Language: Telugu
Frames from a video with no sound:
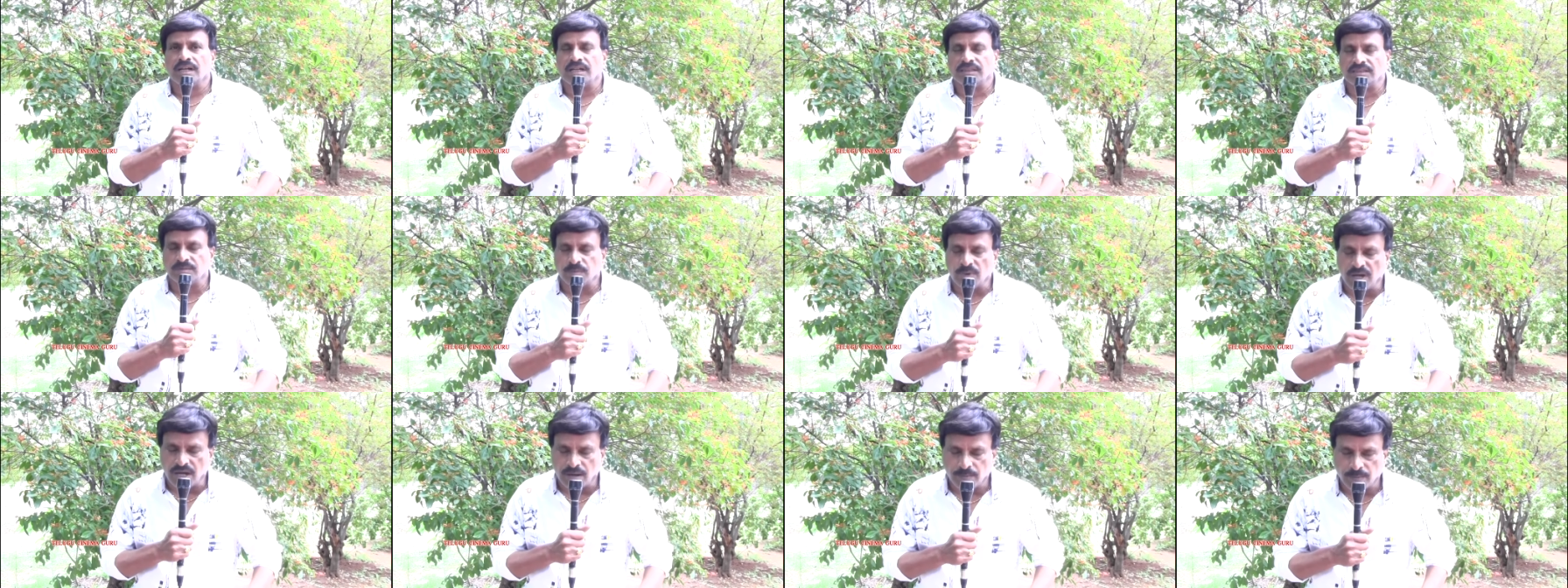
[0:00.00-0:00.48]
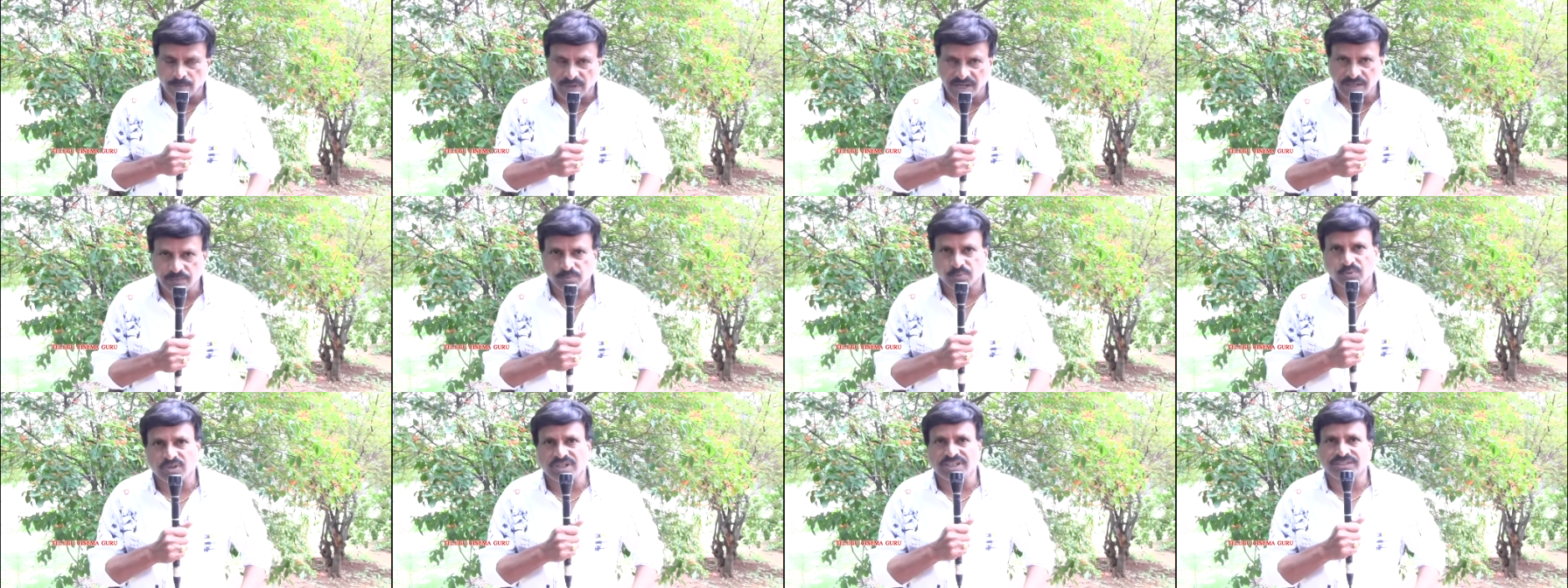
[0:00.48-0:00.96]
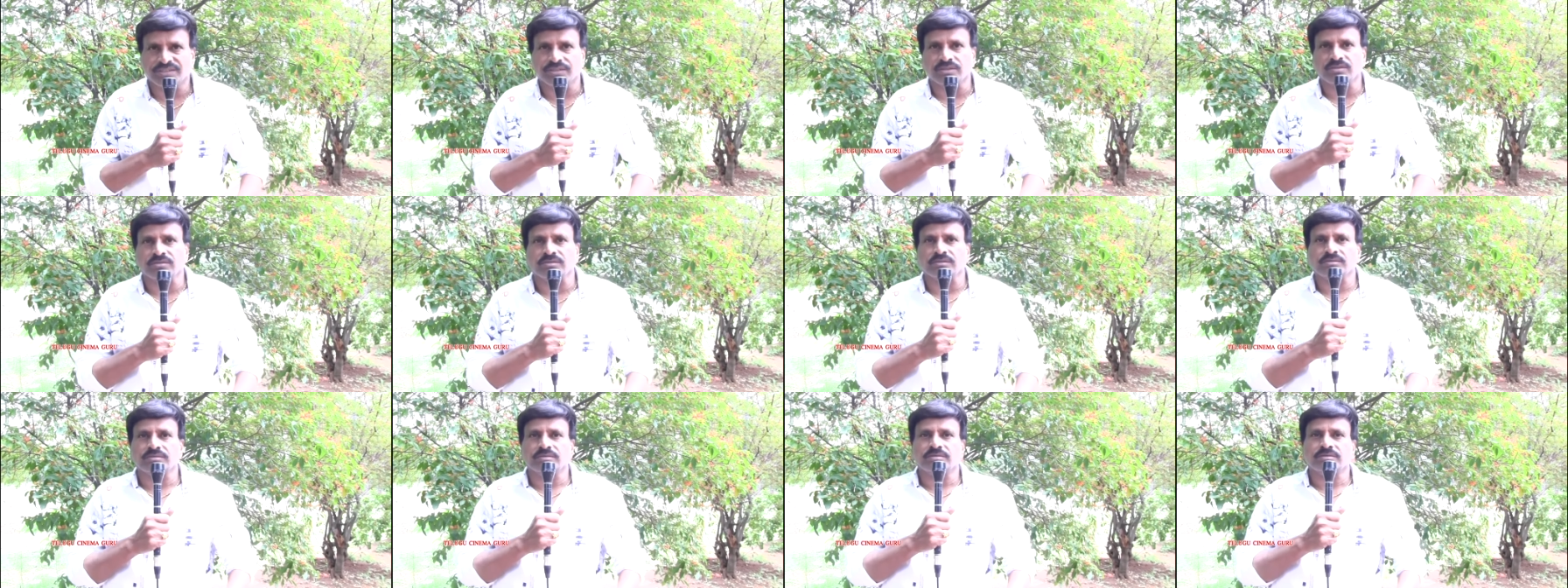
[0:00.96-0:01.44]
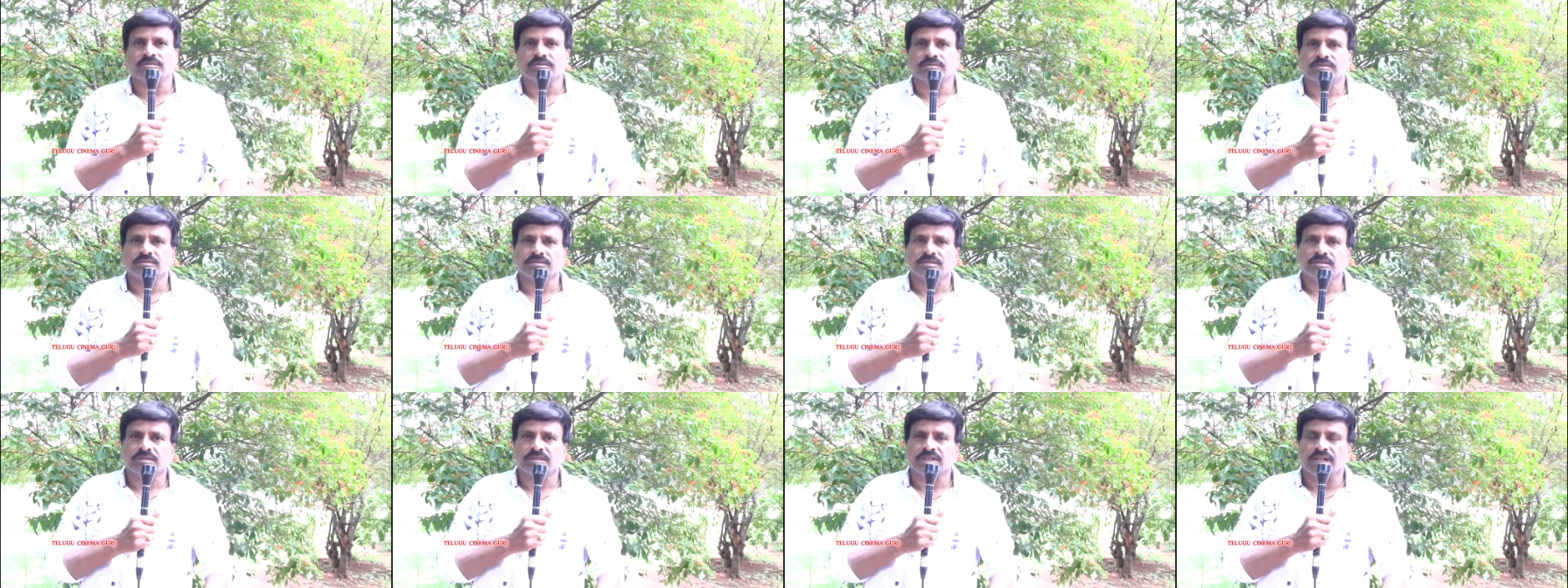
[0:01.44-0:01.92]
అది మా అమ్మాయి ప్రొడ్యూసరు
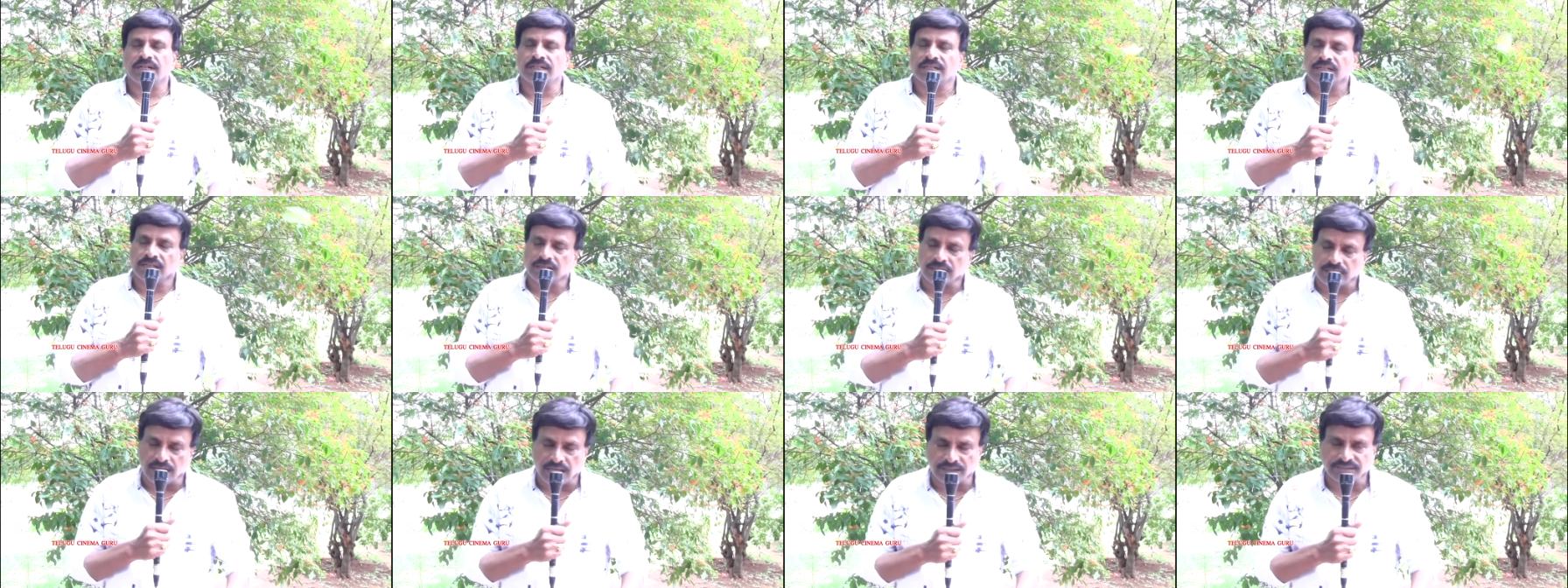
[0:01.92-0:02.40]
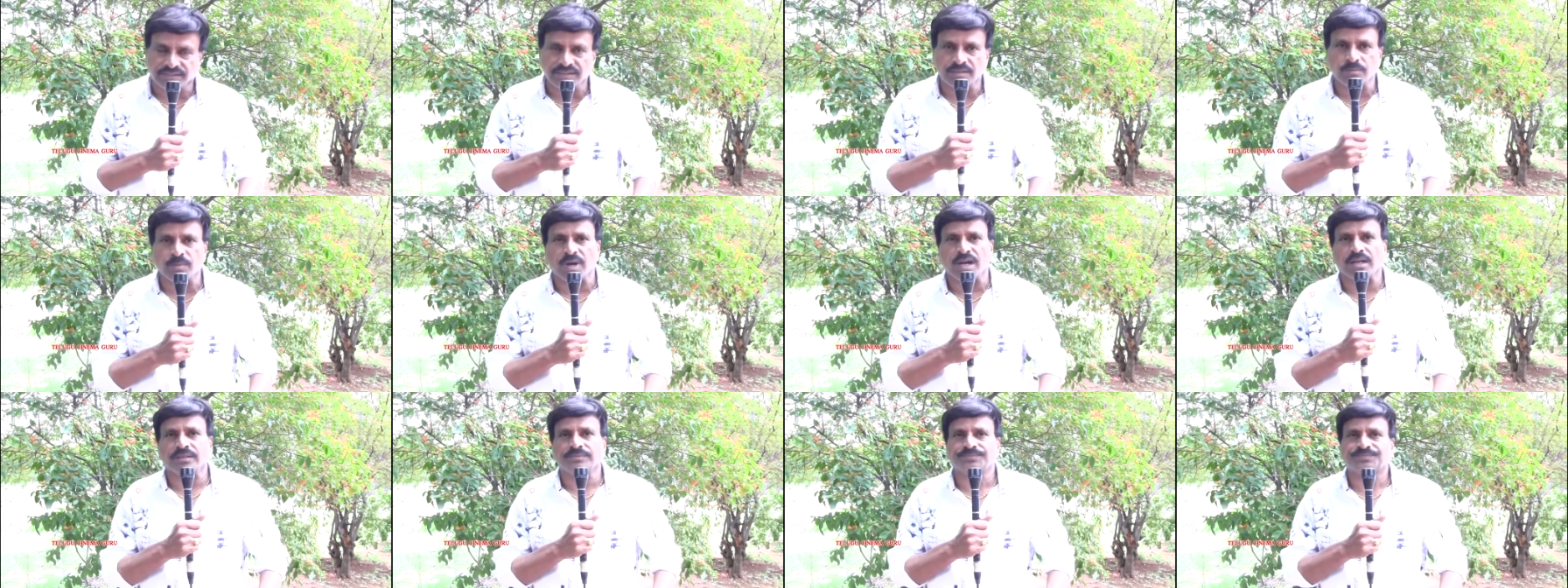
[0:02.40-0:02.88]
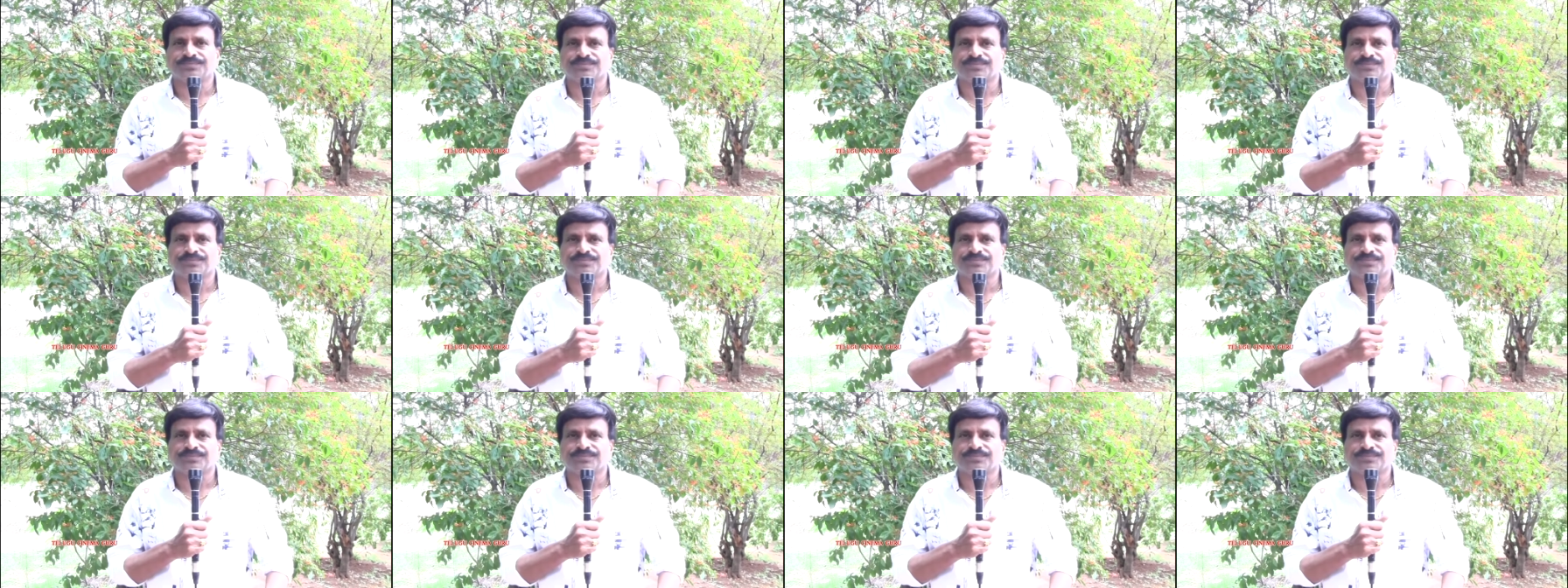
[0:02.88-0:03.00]
అంటే నా సినిమా